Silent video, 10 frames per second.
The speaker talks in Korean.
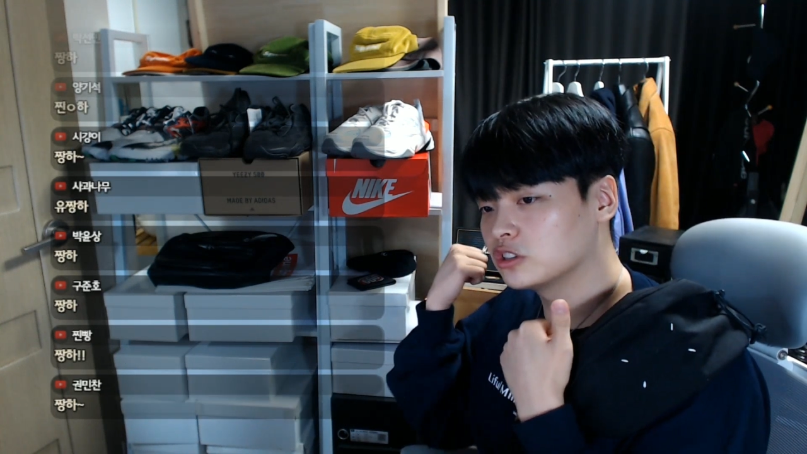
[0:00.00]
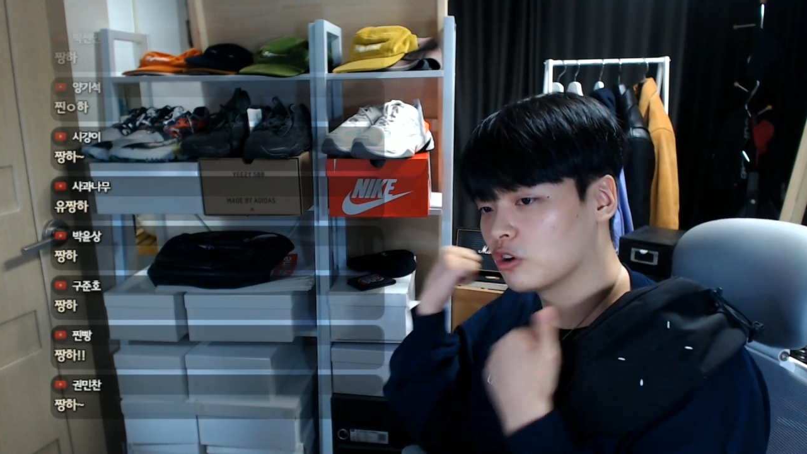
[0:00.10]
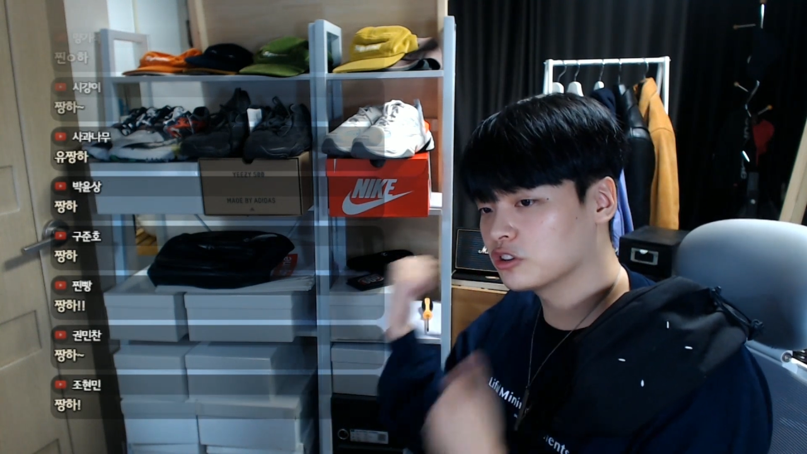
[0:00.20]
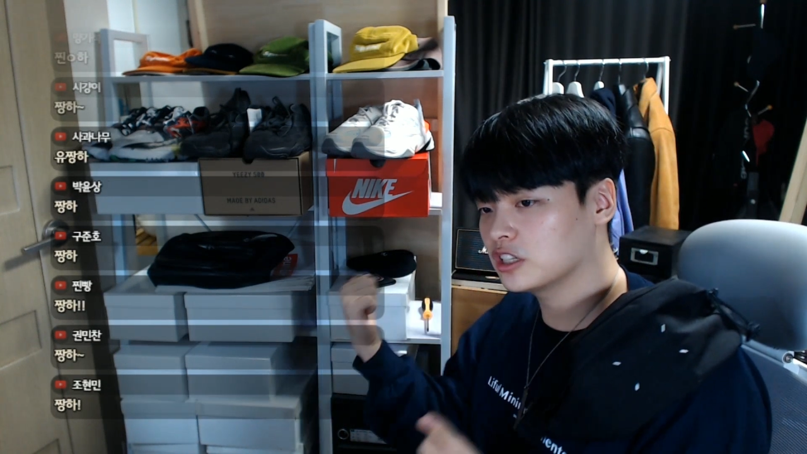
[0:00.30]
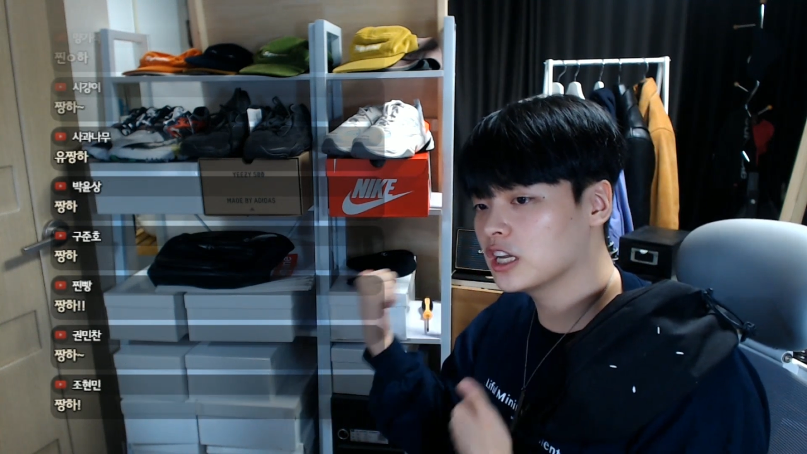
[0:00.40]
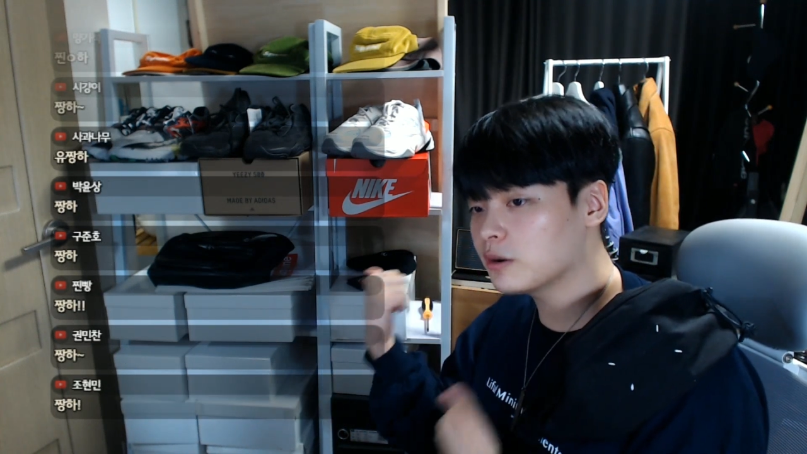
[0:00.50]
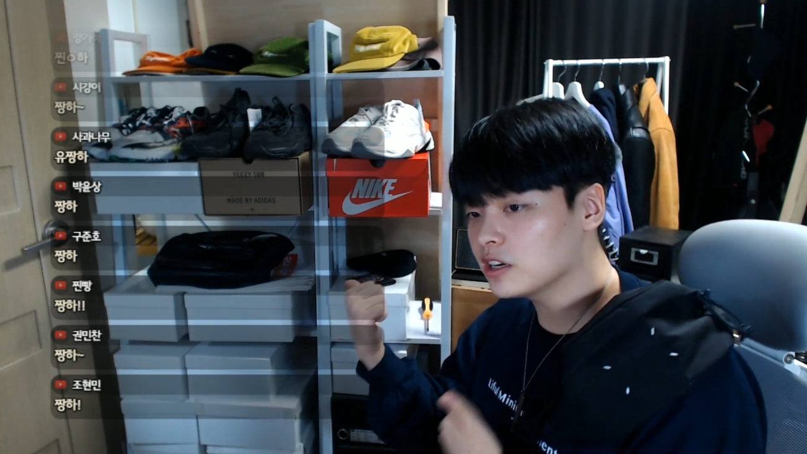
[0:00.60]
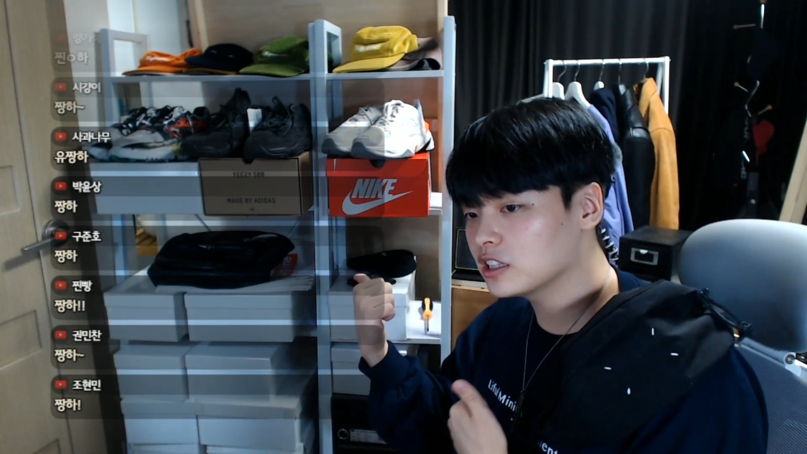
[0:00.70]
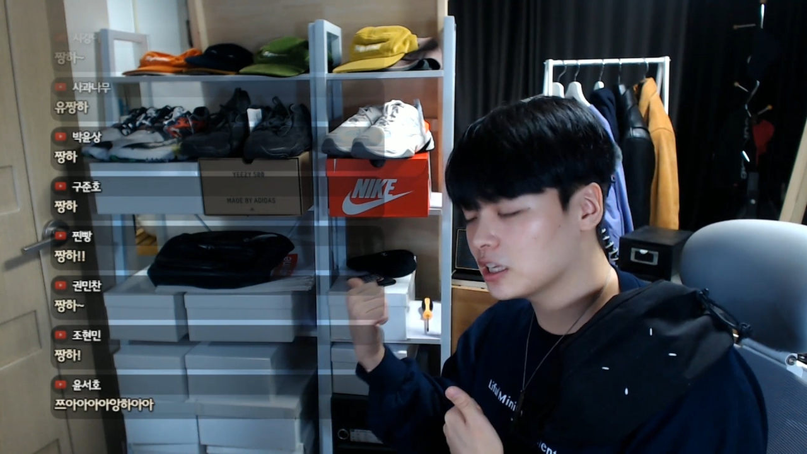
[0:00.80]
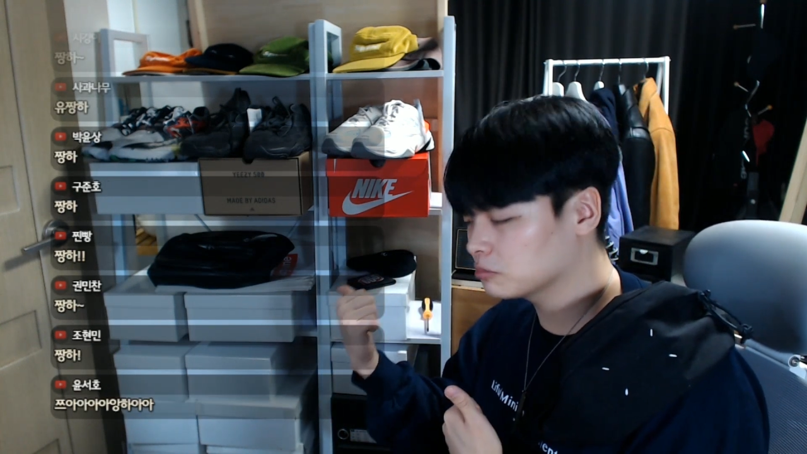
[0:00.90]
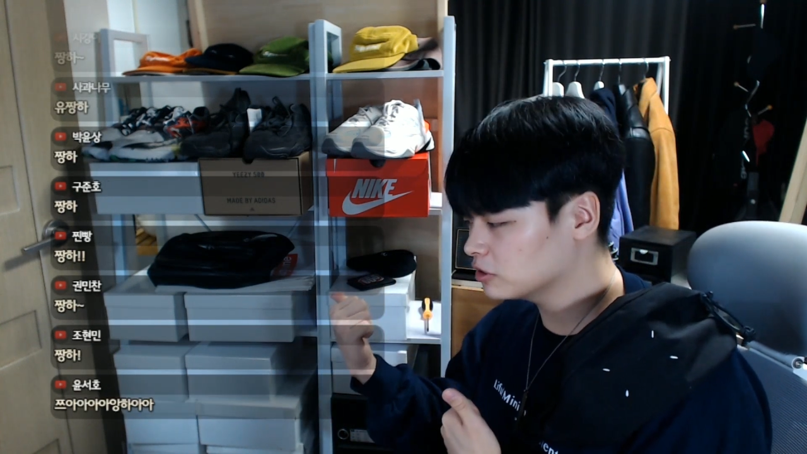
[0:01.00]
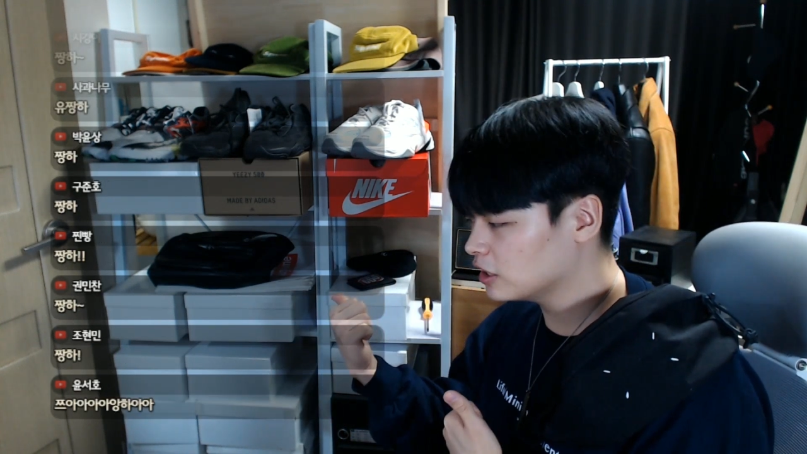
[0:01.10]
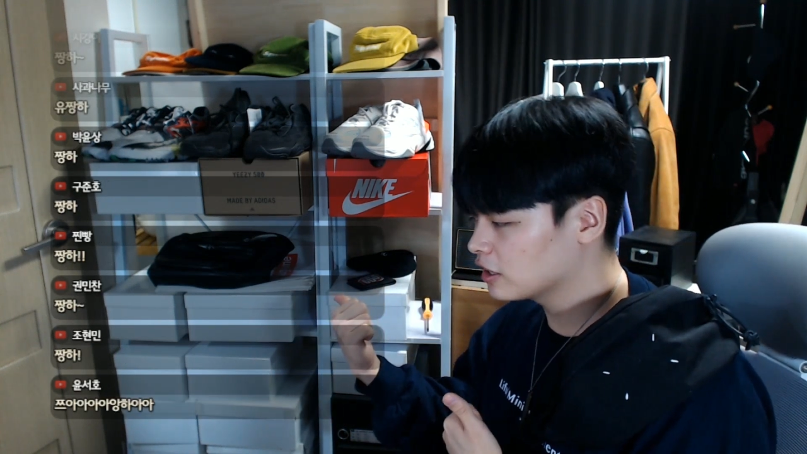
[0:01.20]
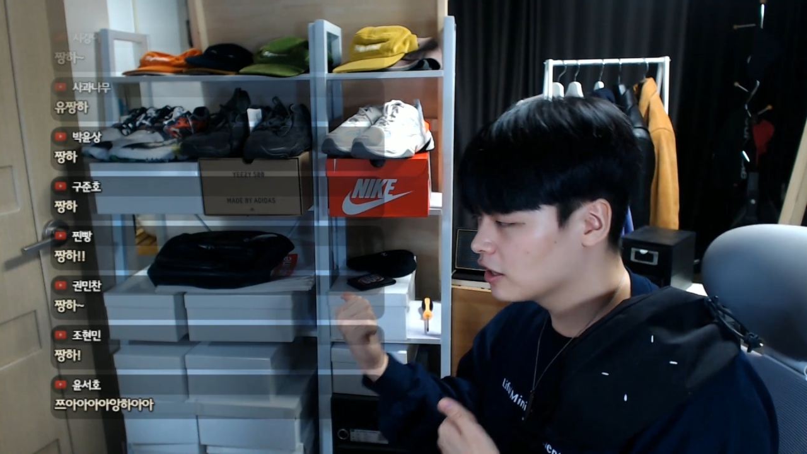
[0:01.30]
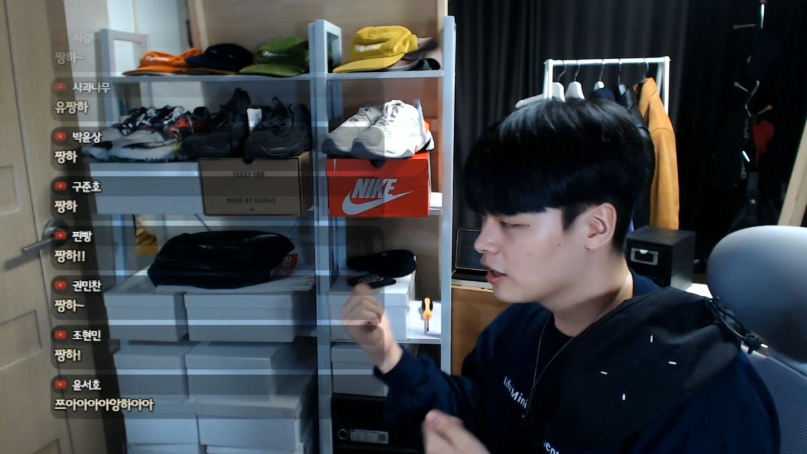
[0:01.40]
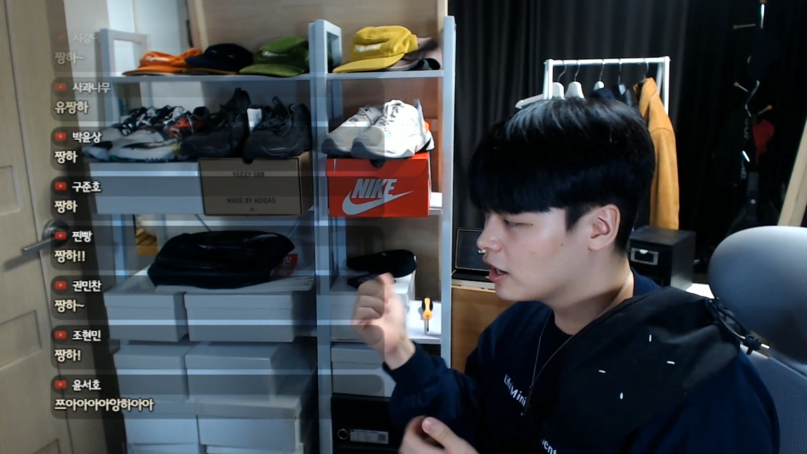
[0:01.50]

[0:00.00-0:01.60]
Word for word: 정리를 해왔기 때문에